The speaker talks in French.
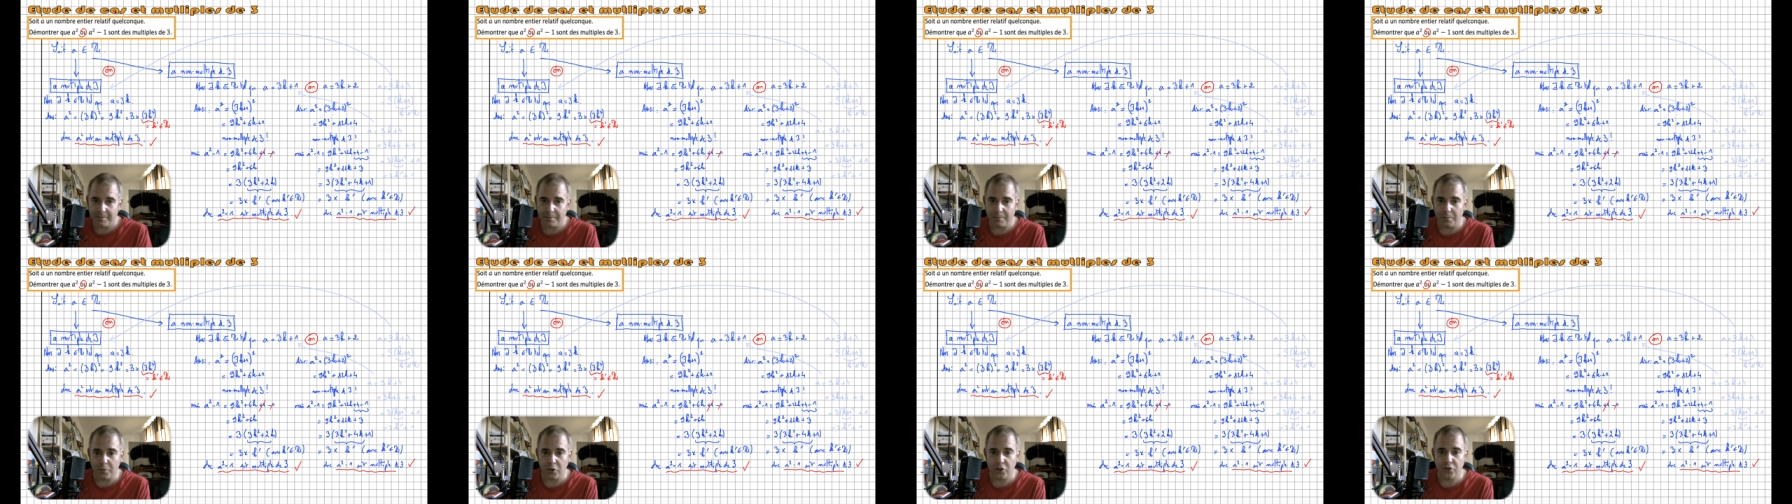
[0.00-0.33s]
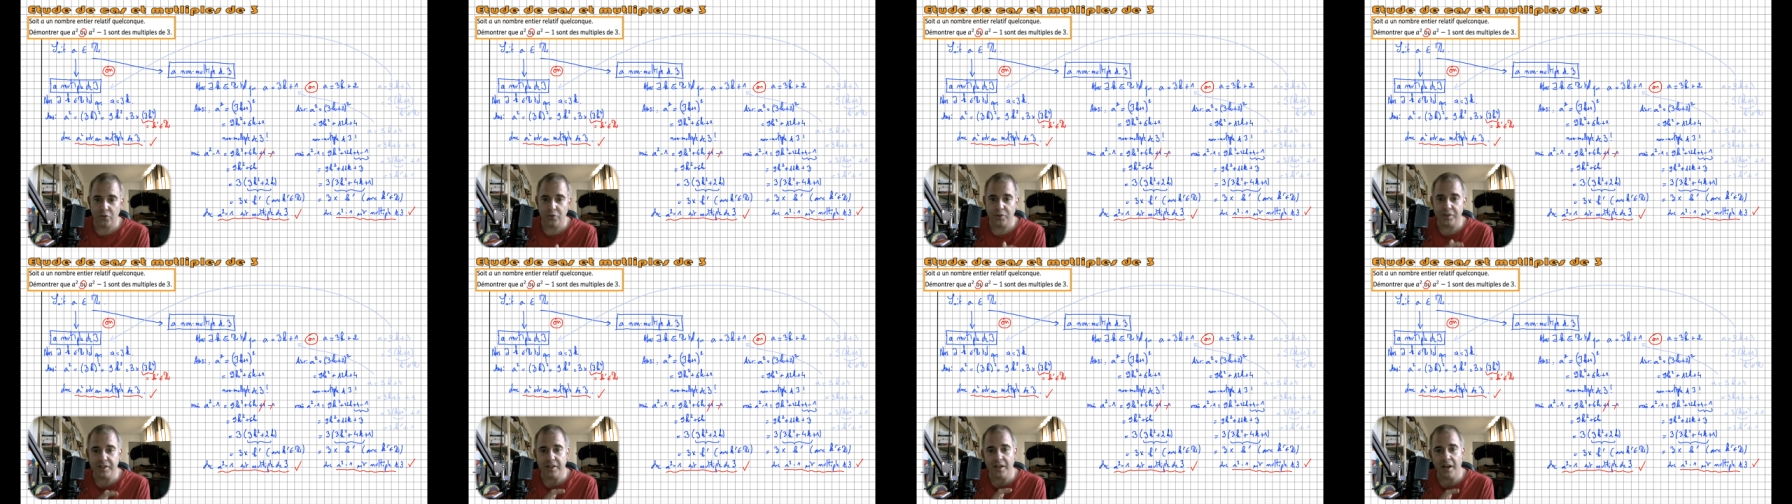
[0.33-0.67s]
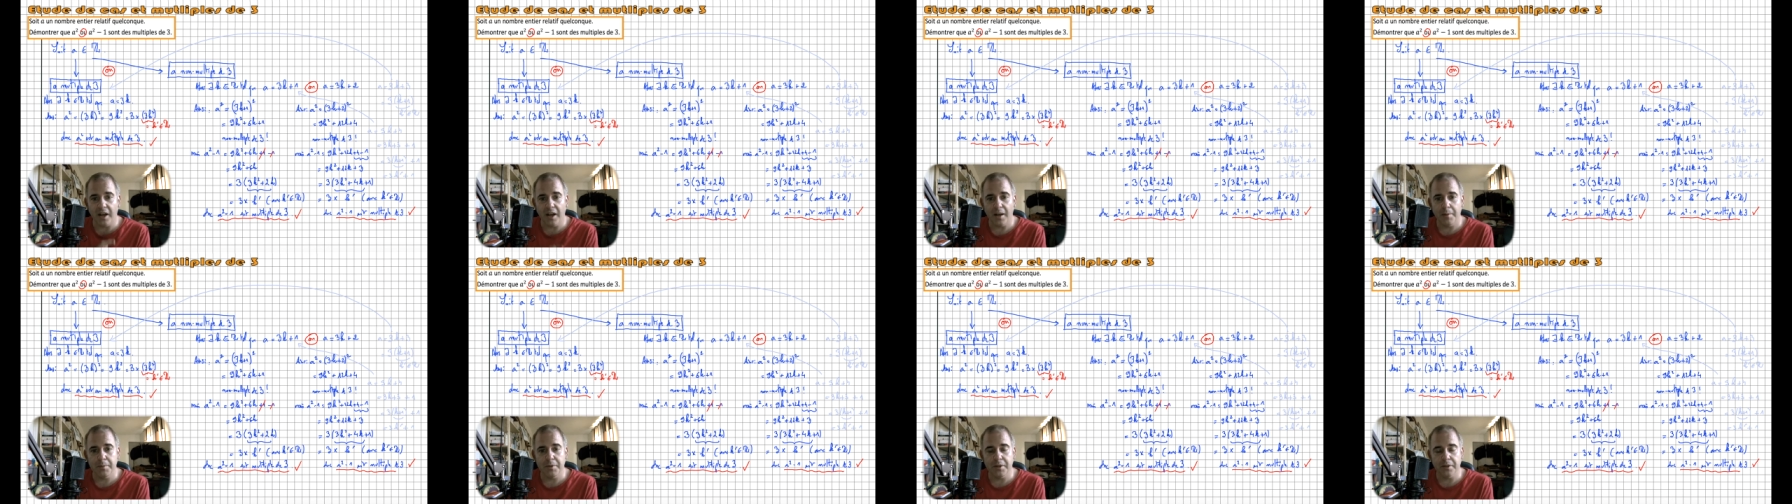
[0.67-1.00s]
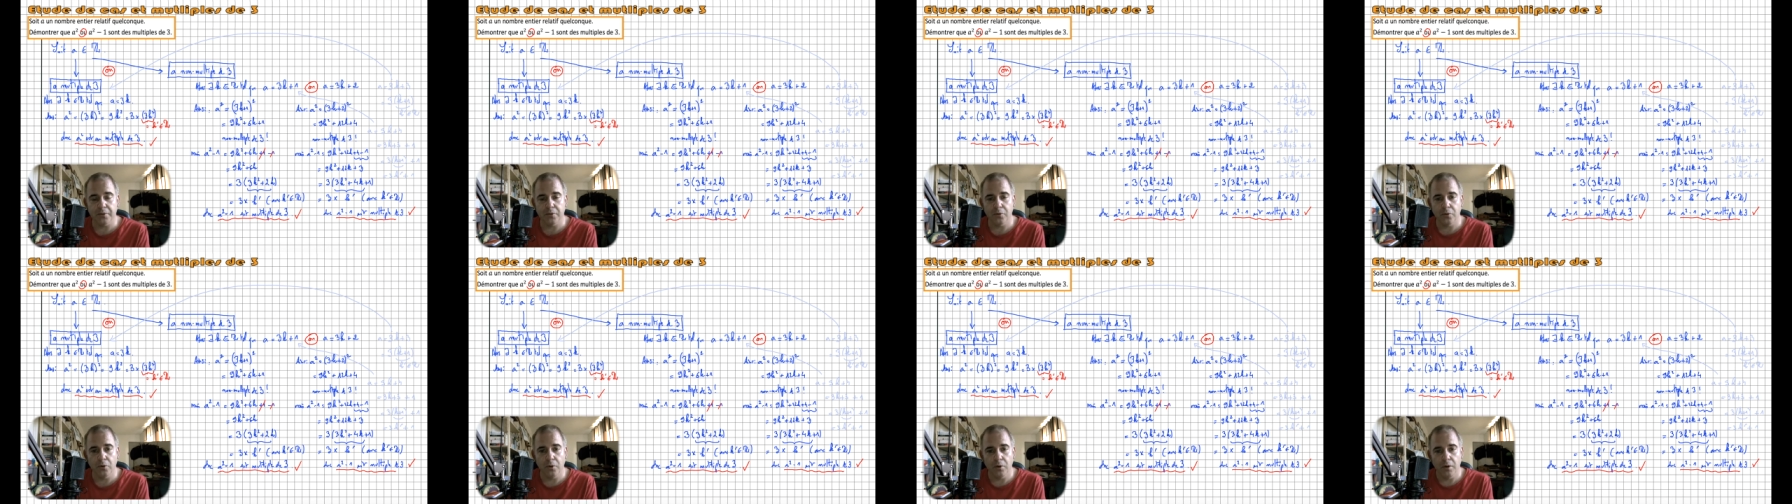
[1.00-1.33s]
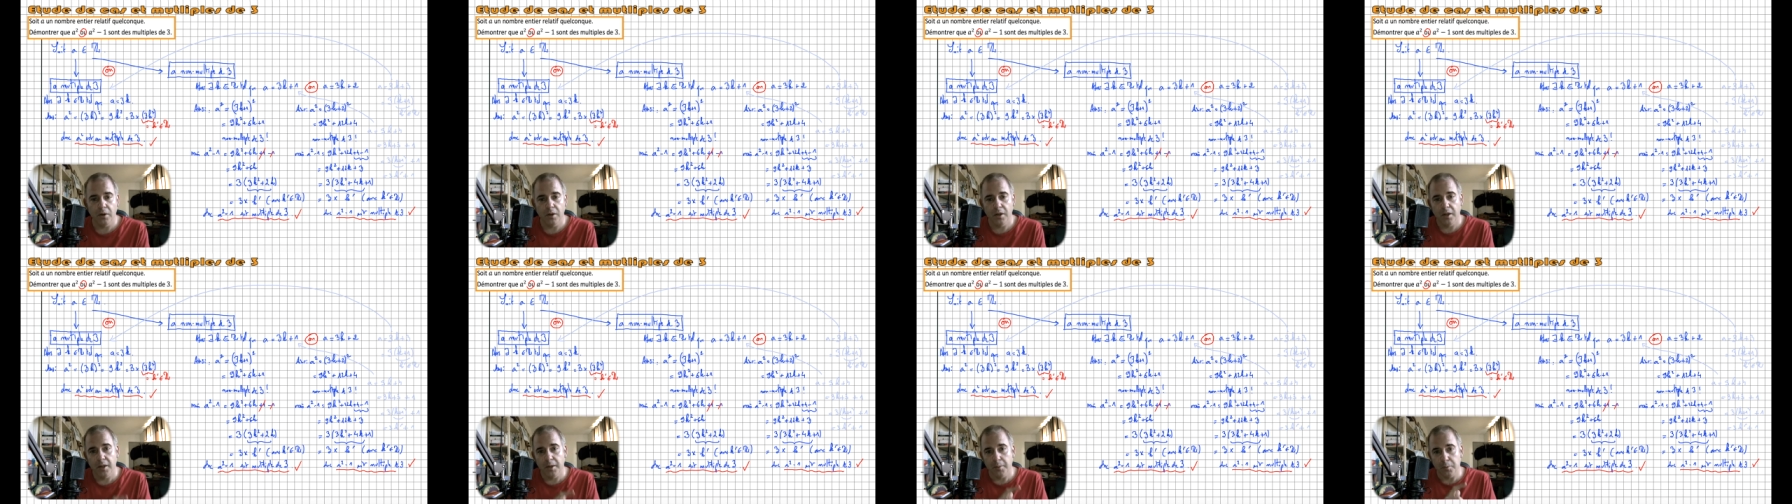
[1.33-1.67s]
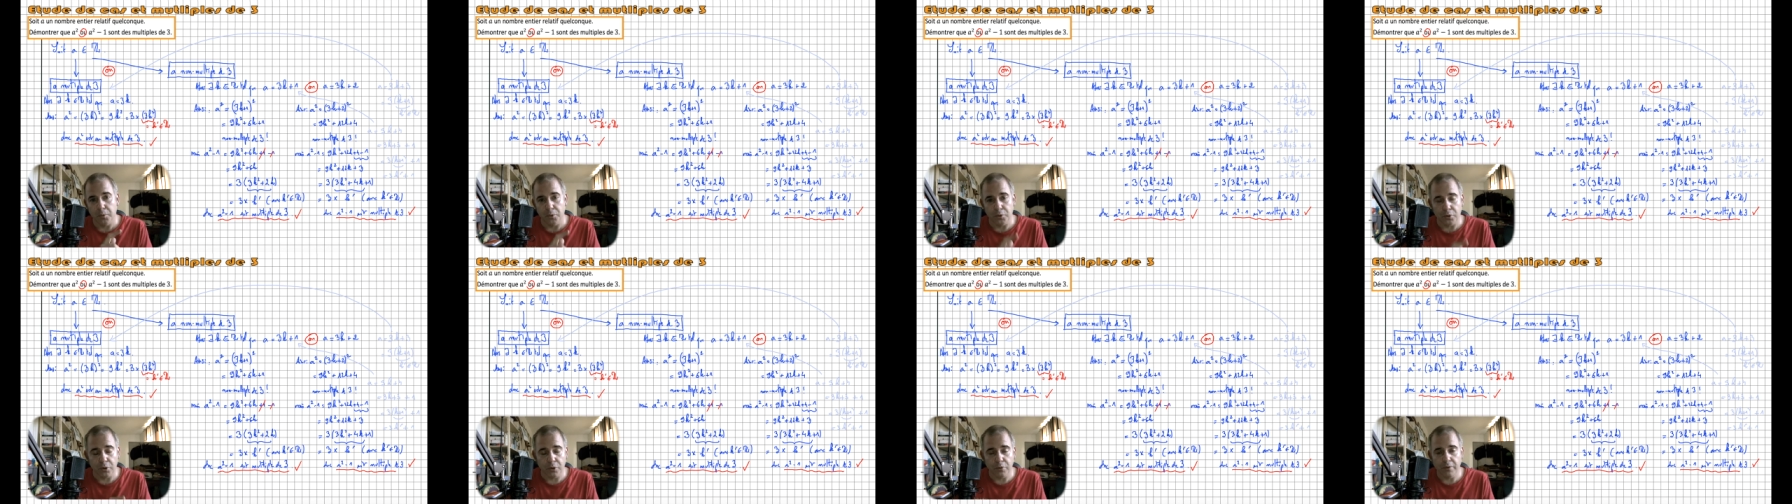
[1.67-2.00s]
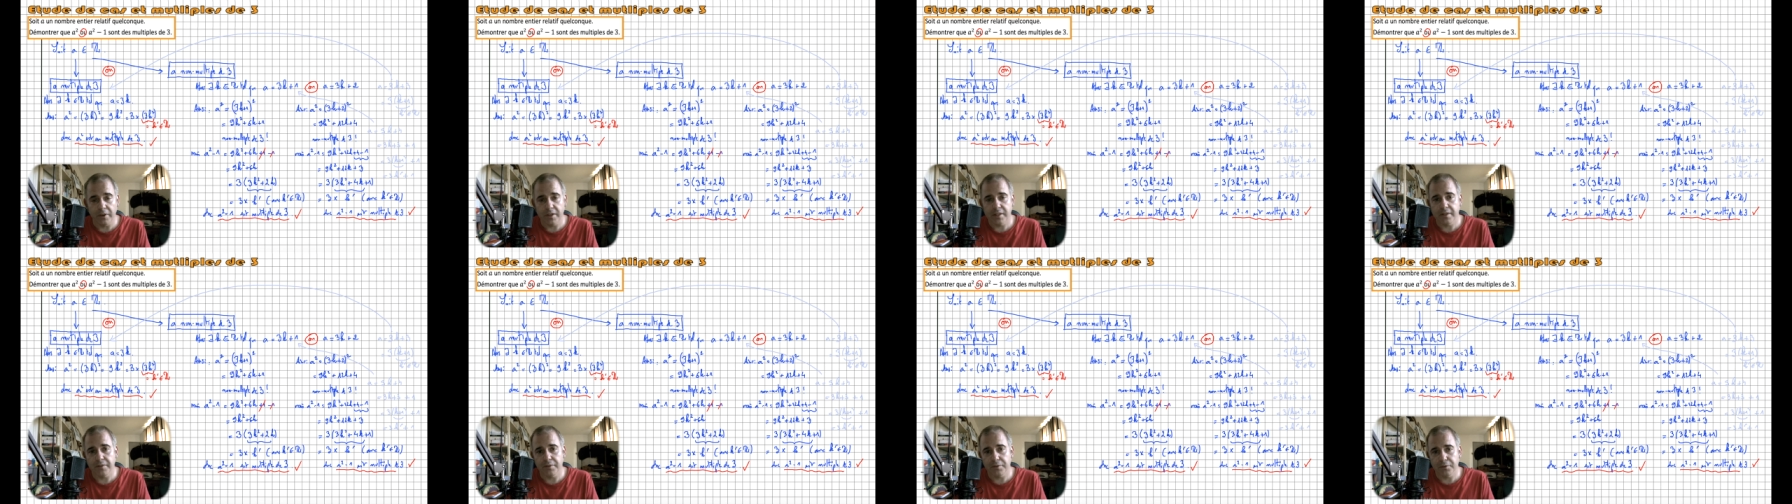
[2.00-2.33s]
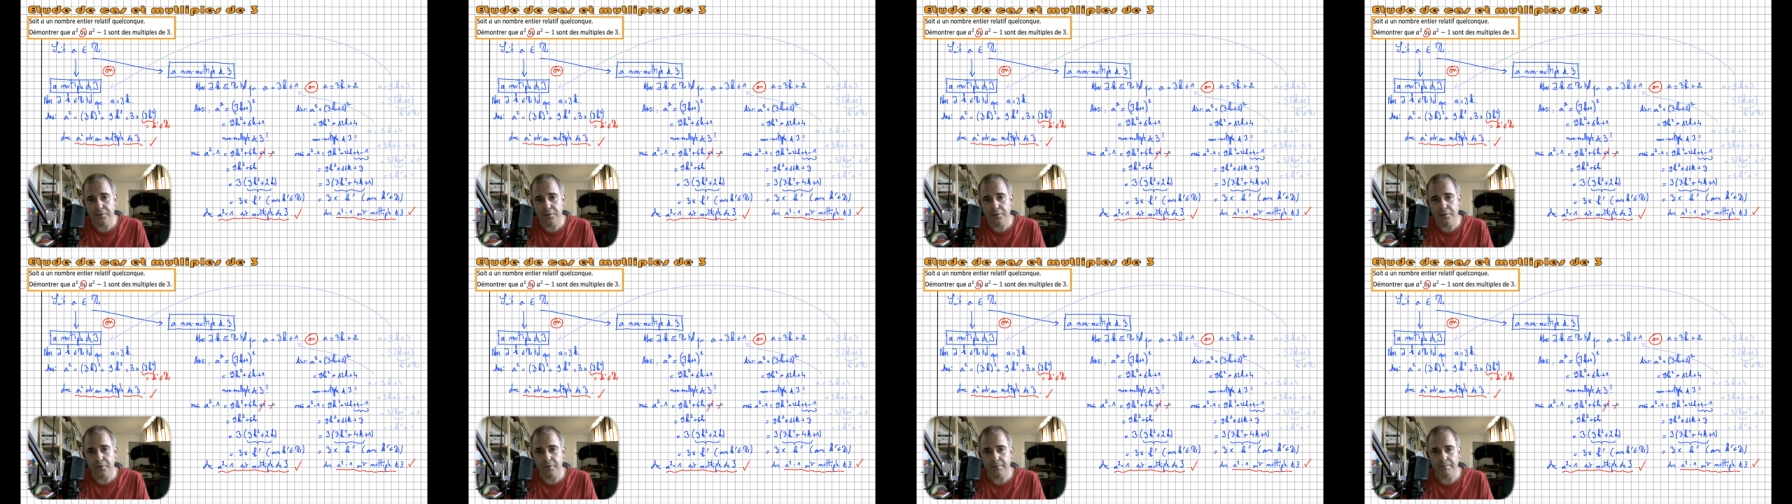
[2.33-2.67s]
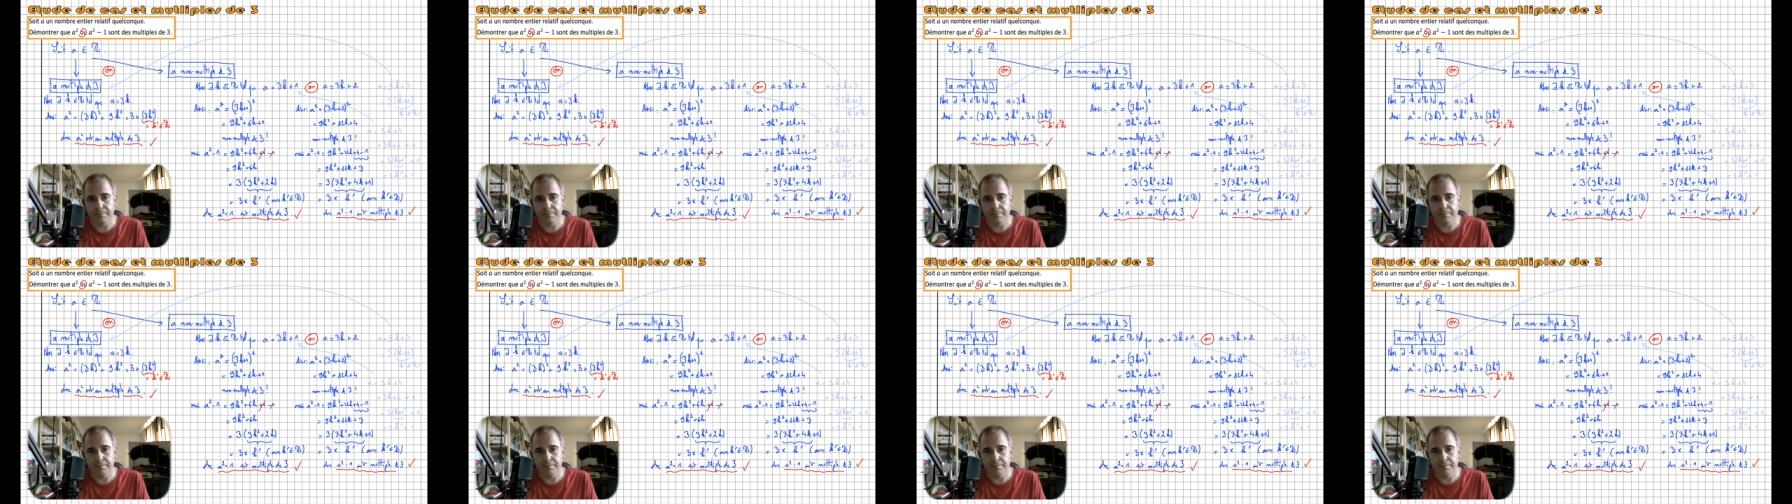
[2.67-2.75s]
Moi, je vous dis à bientôt pour de nouvelles aventures.